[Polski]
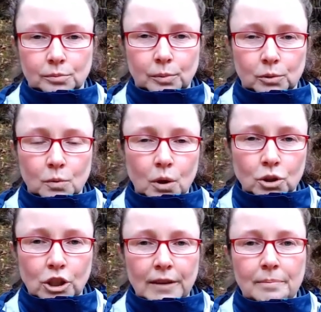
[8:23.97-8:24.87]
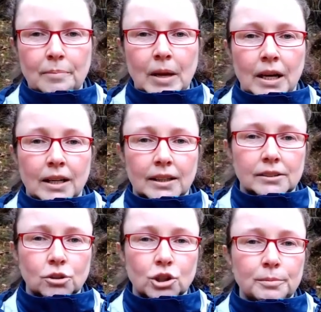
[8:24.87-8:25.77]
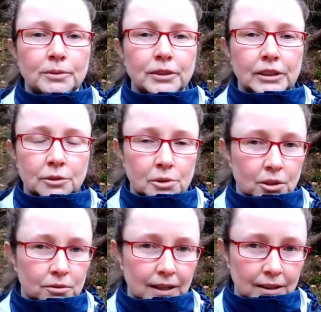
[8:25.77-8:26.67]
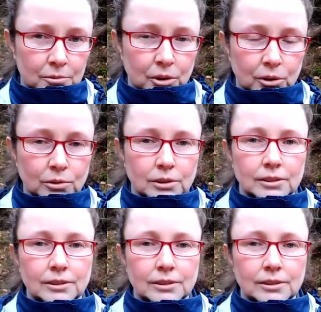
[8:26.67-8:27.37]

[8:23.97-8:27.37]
podłoże, to żeby wykiełkowało,